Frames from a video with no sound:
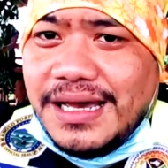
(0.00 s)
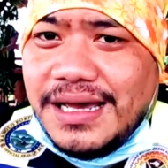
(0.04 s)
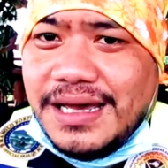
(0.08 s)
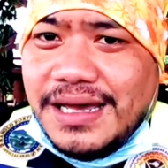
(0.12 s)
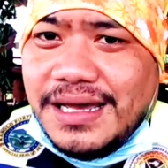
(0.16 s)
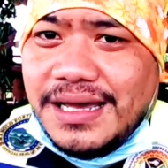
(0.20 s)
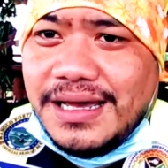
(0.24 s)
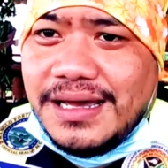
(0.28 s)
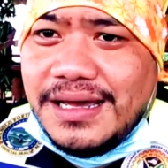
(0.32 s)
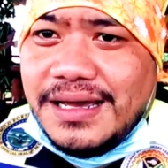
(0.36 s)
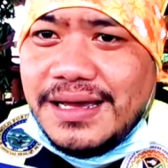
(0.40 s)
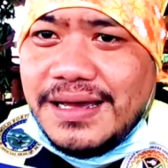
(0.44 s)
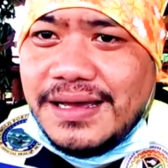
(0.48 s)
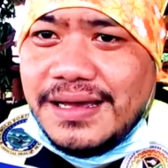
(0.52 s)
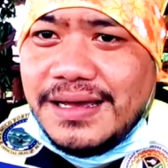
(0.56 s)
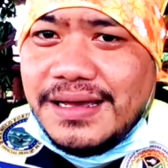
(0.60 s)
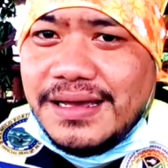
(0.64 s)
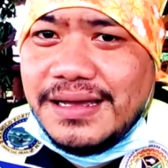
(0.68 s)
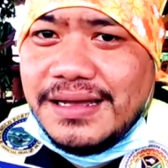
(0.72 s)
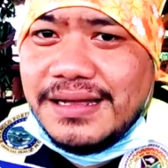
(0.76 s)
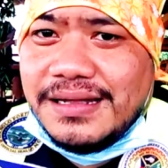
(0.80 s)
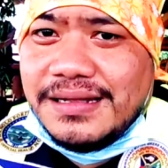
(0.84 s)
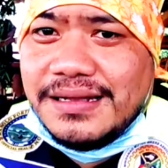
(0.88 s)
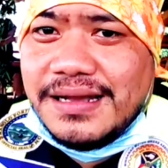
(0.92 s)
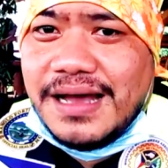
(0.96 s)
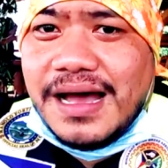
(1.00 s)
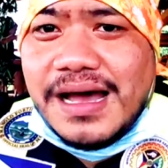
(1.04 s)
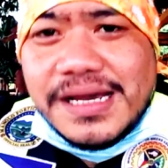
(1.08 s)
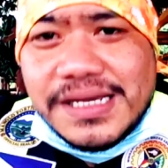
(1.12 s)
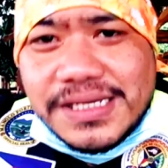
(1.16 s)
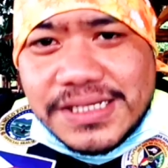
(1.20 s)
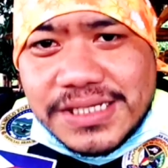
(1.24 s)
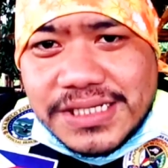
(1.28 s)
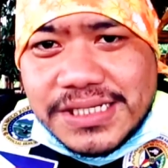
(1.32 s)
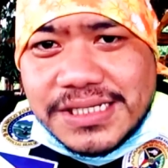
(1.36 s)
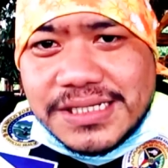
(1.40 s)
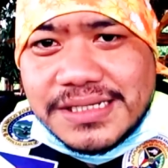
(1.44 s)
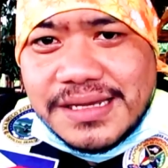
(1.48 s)
And
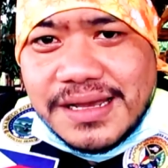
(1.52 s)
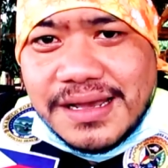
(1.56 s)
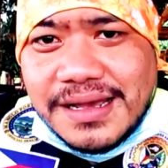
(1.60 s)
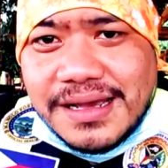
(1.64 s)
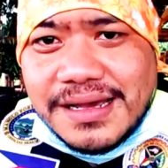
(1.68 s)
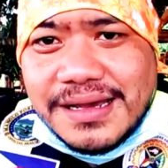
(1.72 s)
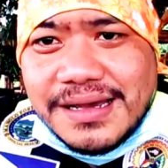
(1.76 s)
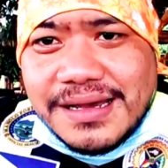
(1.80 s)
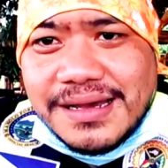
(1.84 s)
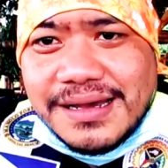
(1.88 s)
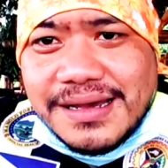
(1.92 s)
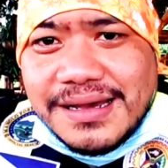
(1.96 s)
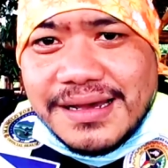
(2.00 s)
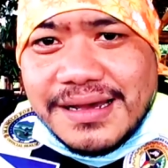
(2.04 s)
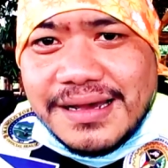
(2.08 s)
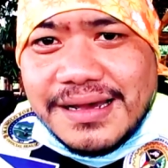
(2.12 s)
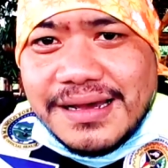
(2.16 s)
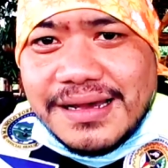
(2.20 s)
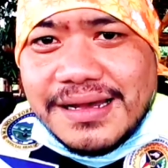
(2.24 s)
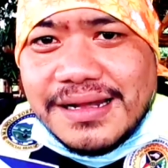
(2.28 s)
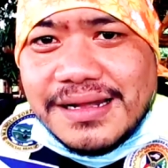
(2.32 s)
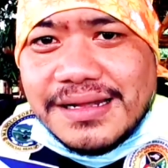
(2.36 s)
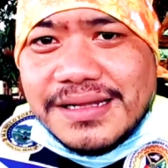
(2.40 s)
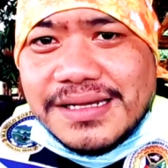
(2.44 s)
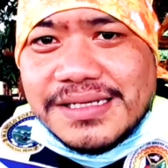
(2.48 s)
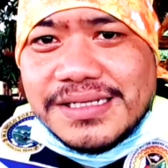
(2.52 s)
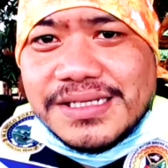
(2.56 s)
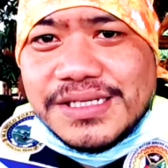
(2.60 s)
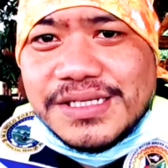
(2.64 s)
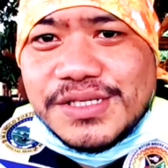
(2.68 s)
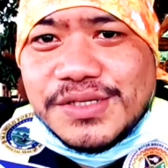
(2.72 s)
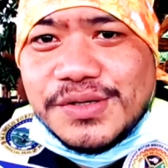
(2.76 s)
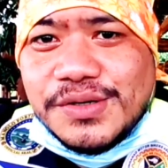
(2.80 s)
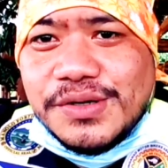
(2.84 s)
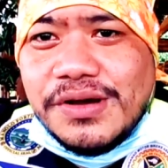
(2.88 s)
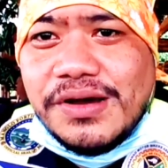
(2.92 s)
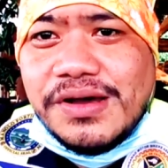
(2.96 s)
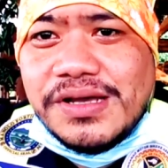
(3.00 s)
guys, this
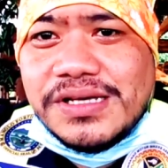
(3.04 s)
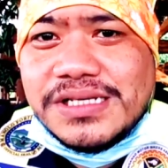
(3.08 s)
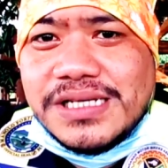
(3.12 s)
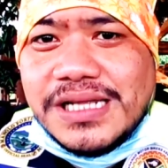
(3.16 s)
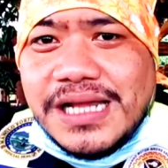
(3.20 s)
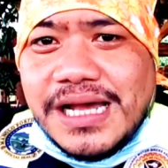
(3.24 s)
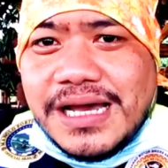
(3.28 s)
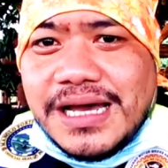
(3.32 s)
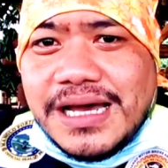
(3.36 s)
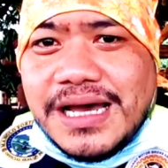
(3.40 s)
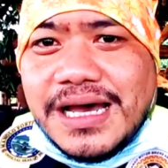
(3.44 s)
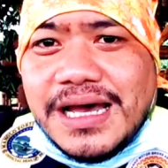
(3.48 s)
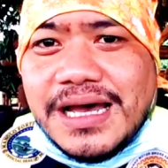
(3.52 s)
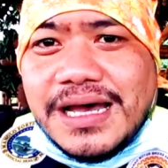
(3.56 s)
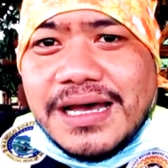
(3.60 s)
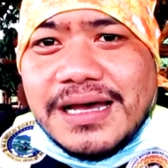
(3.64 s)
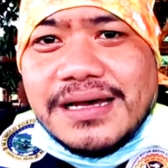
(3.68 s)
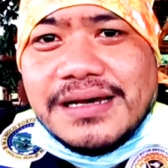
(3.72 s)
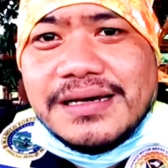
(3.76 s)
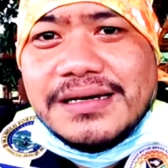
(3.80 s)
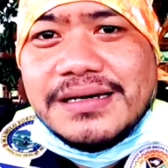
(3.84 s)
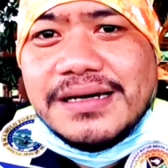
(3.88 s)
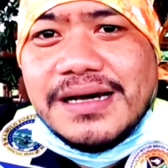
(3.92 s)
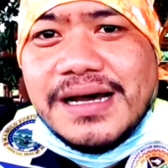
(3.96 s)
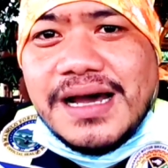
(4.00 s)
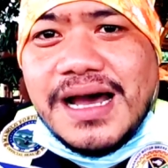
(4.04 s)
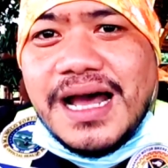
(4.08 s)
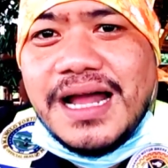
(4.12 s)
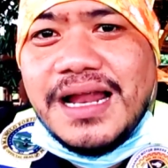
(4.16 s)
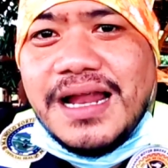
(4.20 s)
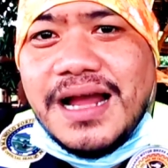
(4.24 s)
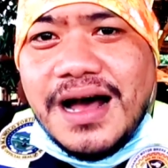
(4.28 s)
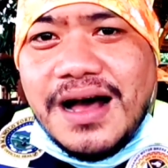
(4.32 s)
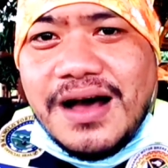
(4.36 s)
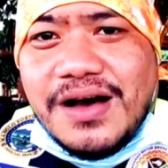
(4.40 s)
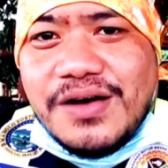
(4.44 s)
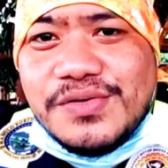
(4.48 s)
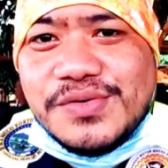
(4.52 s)
is Uyoy Slick
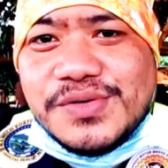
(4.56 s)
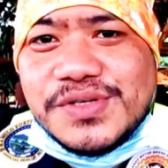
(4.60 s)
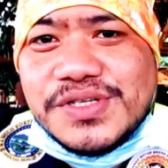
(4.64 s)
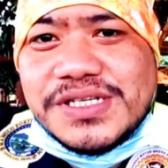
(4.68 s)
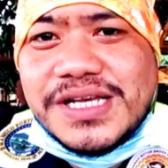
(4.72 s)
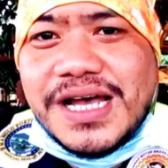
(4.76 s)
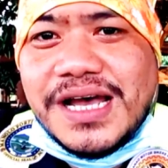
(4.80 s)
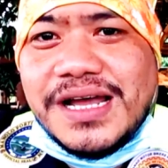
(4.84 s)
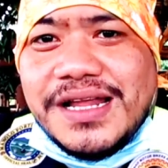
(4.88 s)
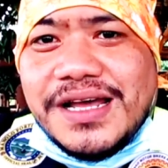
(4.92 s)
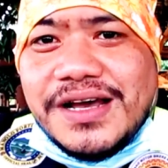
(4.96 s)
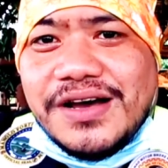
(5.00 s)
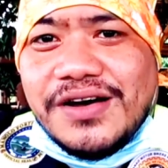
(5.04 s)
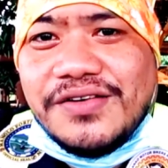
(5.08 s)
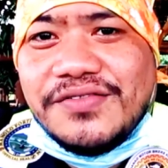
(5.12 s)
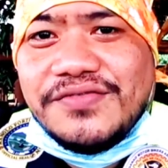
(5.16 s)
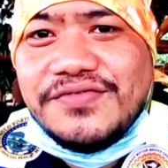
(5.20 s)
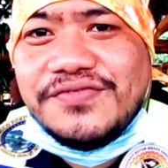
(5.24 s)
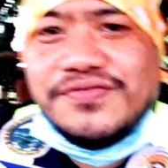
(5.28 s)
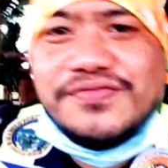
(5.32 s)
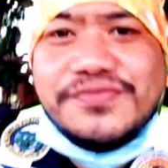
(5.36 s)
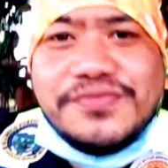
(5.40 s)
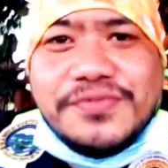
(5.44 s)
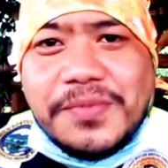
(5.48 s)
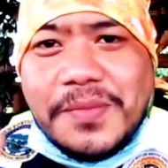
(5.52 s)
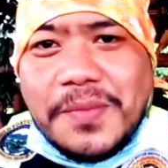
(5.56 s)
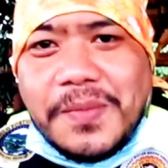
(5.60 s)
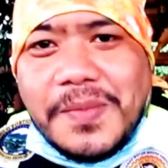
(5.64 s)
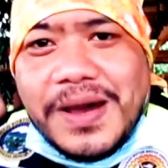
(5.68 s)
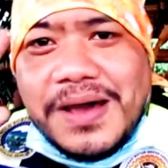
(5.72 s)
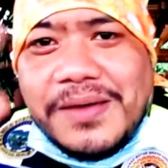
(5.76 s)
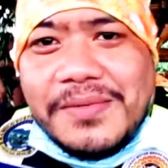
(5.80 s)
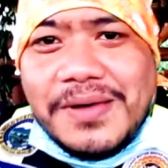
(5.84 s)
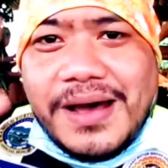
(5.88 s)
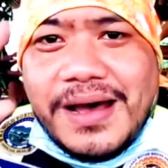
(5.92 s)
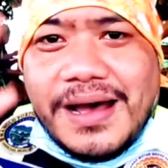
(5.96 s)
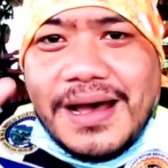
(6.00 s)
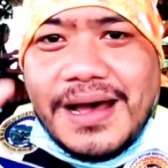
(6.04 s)
now signing off.
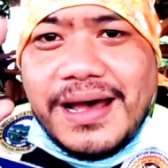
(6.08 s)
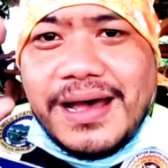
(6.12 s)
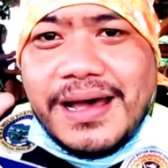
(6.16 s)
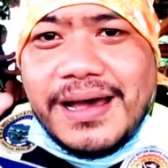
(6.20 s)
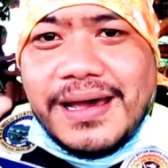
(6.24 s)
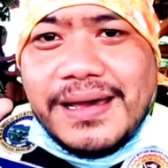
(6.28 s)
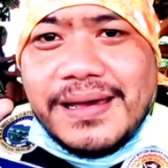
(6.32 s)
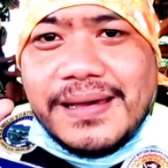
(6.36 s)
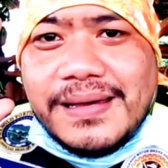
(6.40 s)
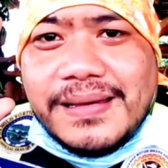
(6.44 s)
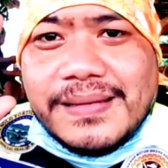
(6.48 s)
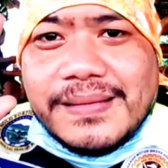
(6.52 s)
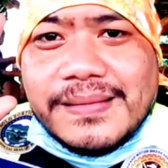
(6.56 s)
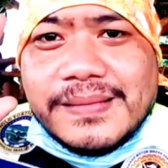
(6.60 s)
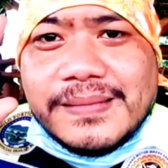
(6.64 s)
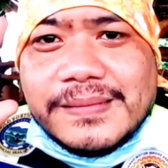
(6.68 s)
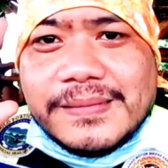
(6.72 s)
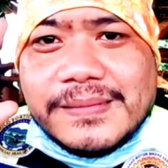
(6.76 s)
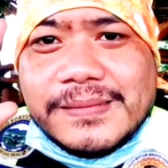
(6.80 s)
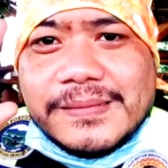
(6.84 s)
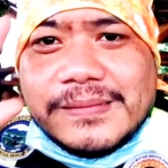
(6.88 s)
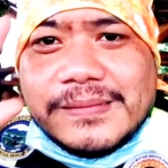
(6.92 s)
Bye bye!